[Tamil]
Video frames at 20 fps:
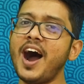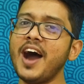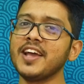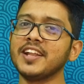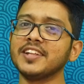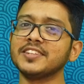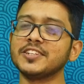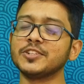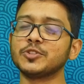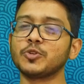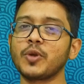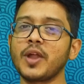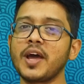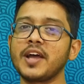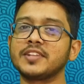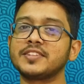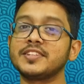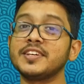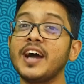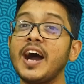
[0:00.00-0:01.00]
ஆயிரத்தி
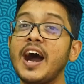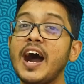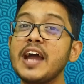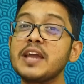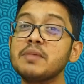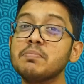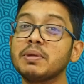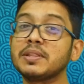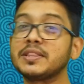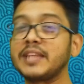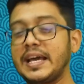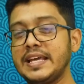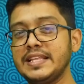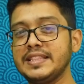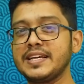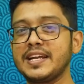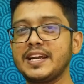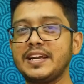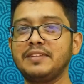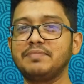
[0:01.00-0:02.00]
தொள்ளாயிரத்து ஐம்பத்து
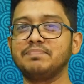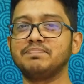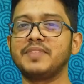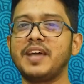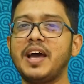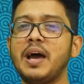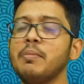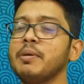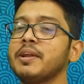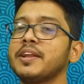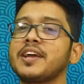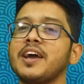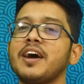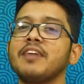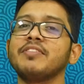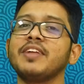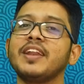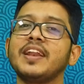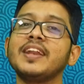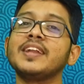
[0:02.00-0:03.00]
ஐந்துகள்
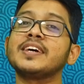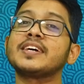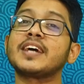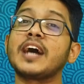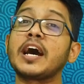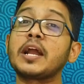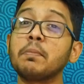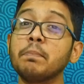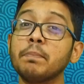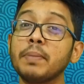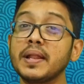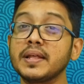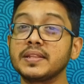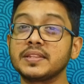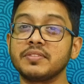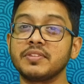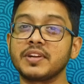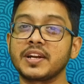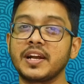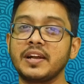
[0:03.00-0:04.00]
அமெரிக்காவில்
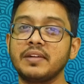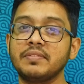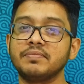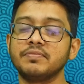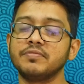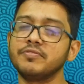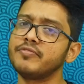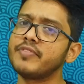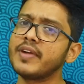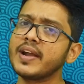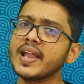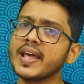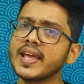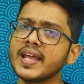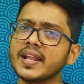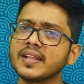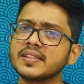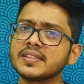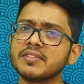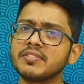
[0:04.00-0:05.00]
கருப்பினத்தவர்கள்
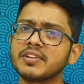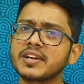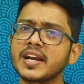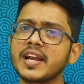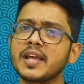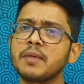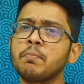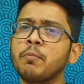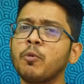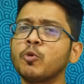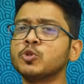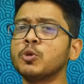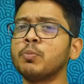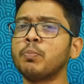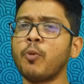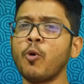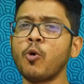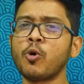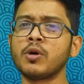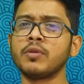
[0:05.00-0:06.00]
இனத்தவர்களை பொது
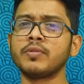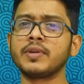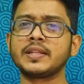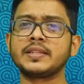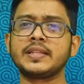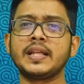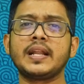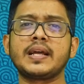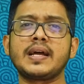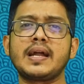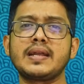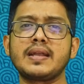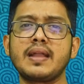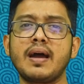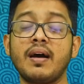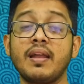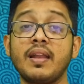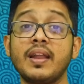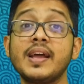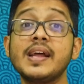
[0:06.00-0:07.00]
போக்குவரத்தில்
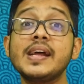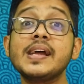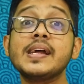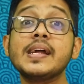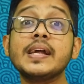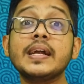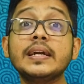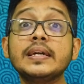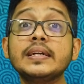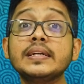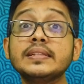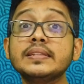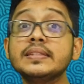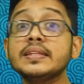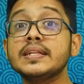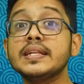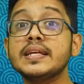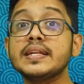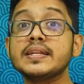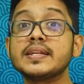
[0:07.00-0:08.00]
கண்டால்
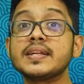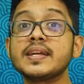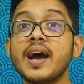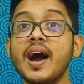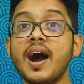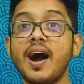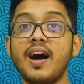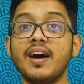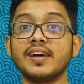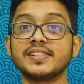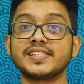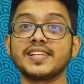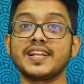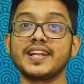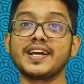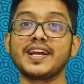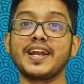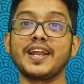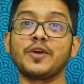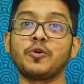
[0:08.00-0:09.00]
எழுந்து நின்று
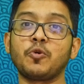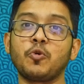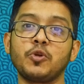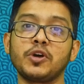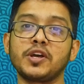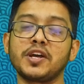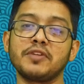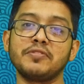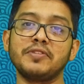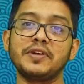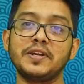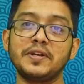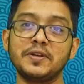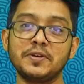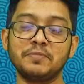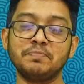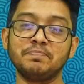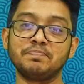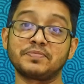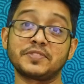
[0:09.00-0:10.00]
ஆசனங்களை கொடுக்க
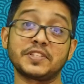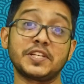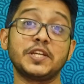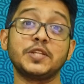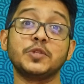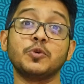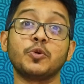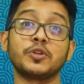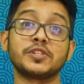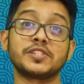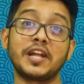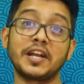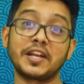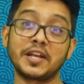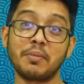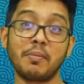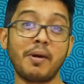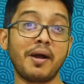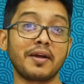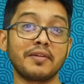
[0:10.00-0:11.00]
வேண்டும் இது ஒரு
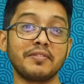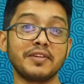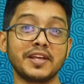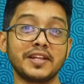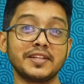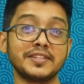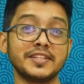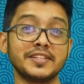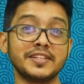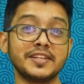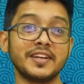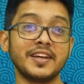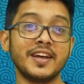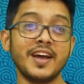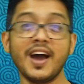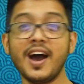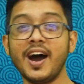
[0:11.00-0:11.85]
சட்டமாகவே இருந்தது